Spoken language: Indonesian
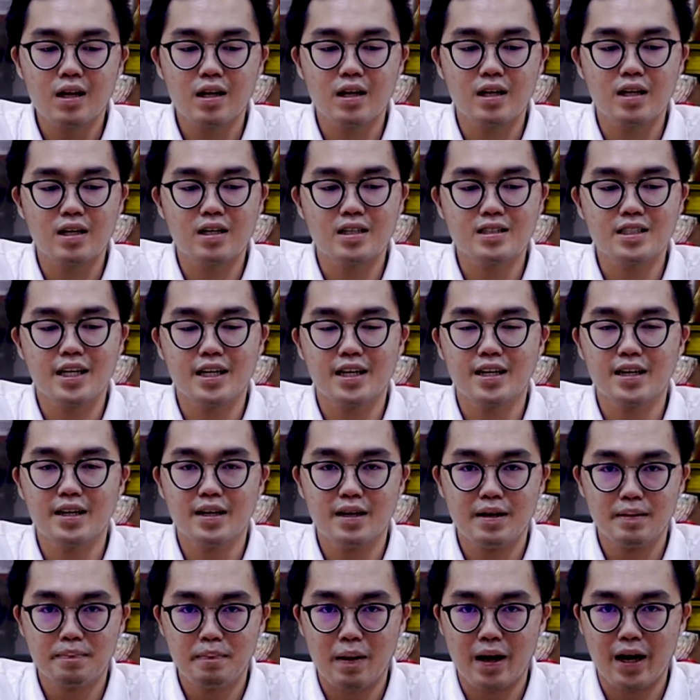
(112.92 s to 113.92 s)
uh,
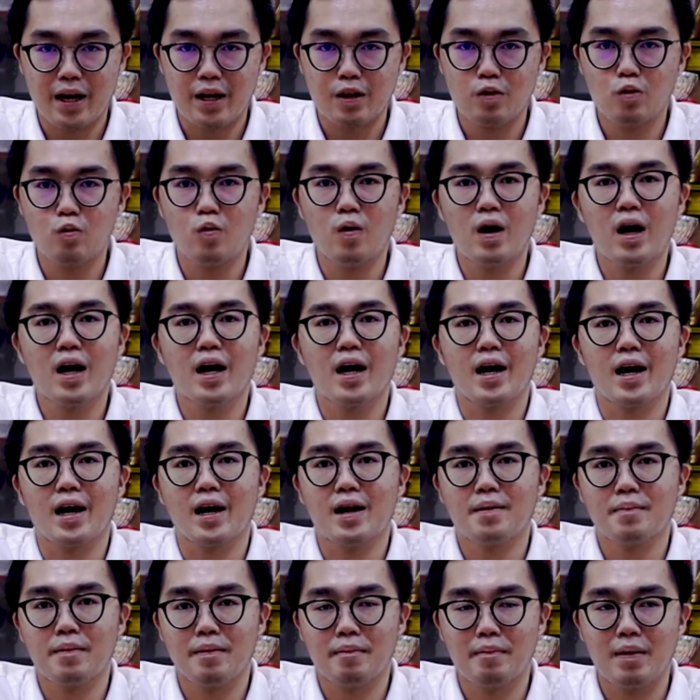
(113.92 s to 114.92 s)
jadi pakai dua
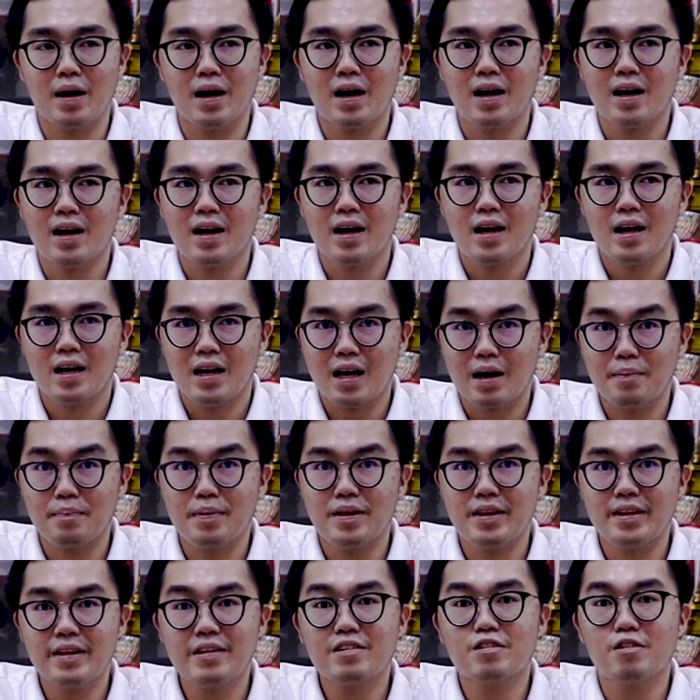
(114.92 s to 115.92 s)
karena memang
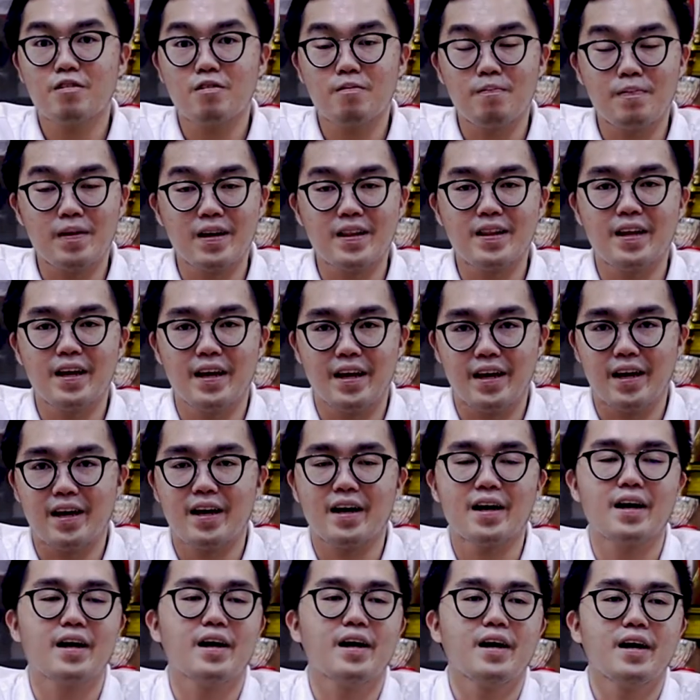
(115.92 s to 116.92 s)
kabinnya cukup gede
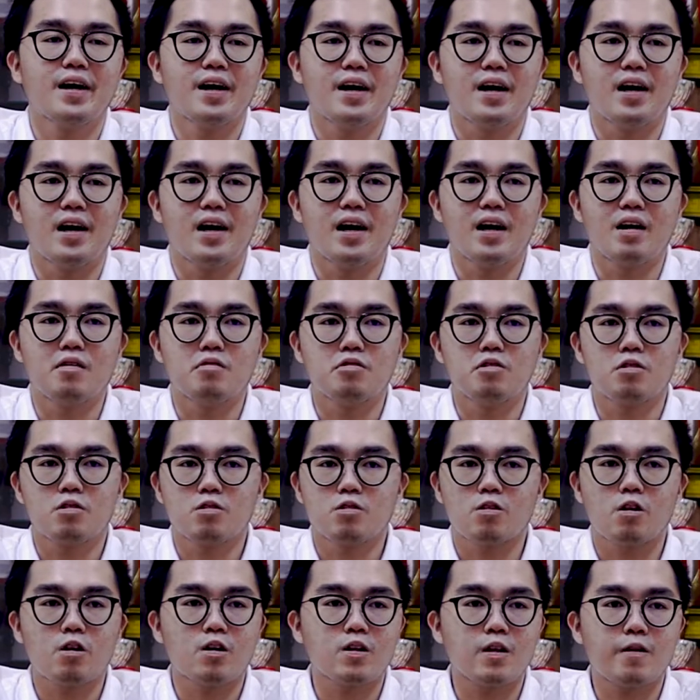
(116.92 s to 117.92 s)
ya uh, untuk
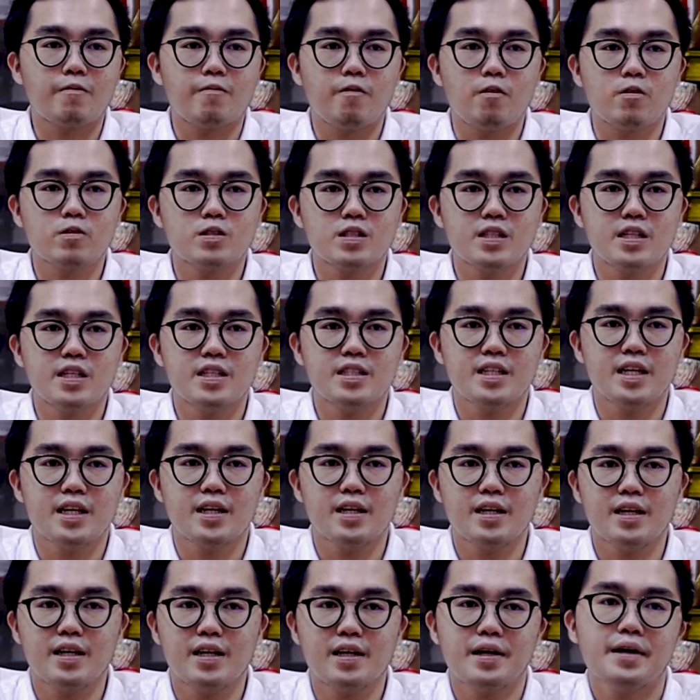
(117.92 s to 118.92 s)
Toyota Foxy
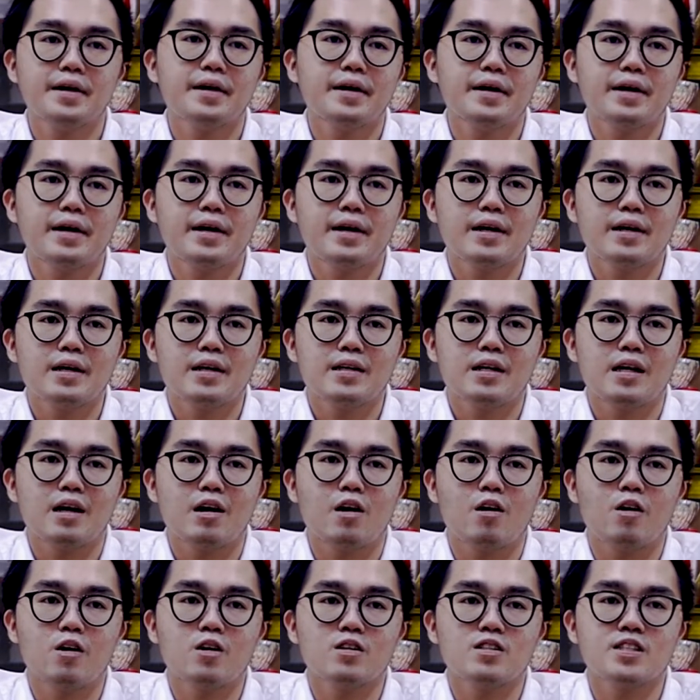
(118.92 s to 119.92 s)
jadi
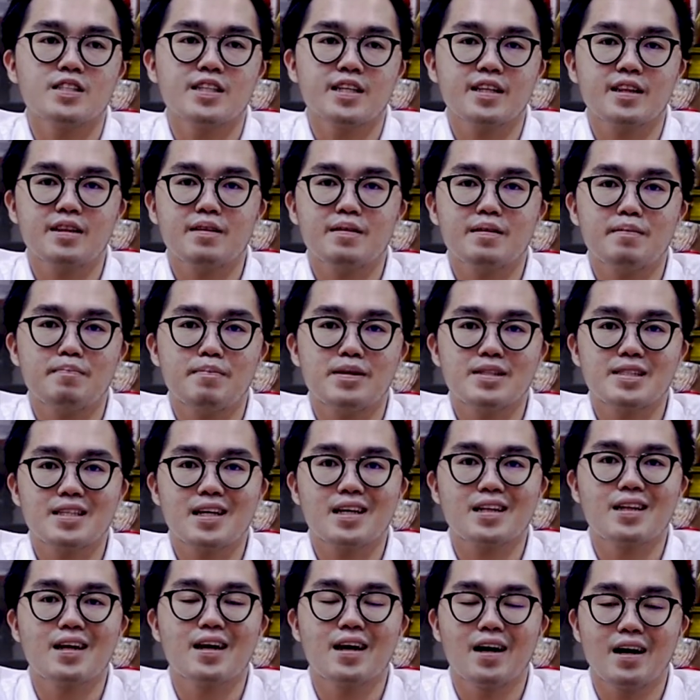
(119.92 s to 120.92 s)
all seat
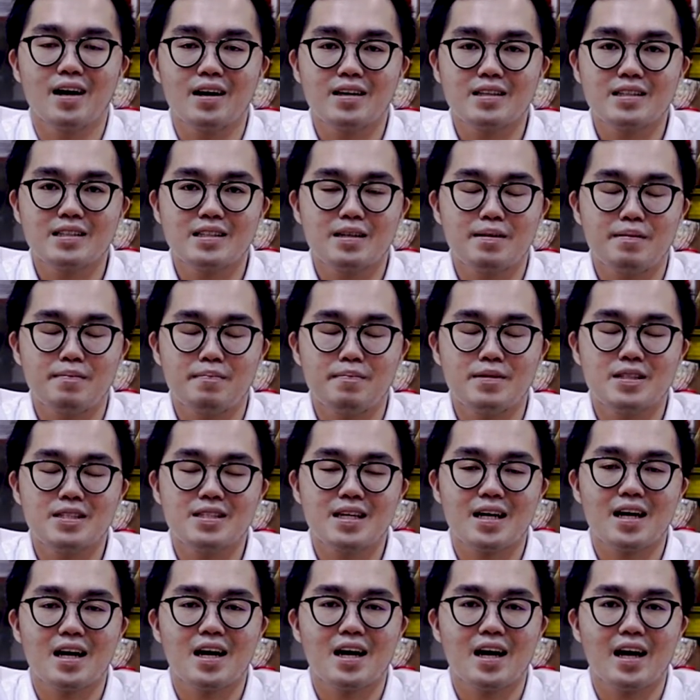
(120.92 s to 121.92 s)
bisa deng
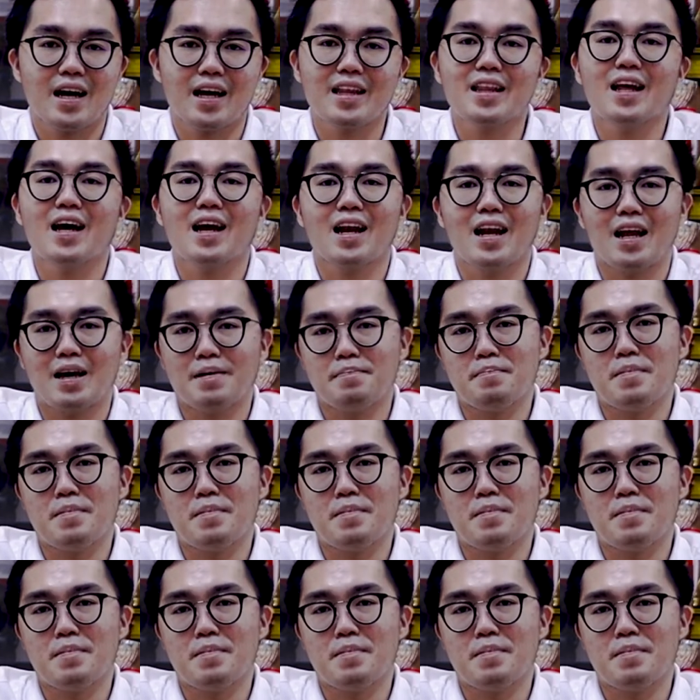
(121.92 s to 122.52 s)
bisa enak lah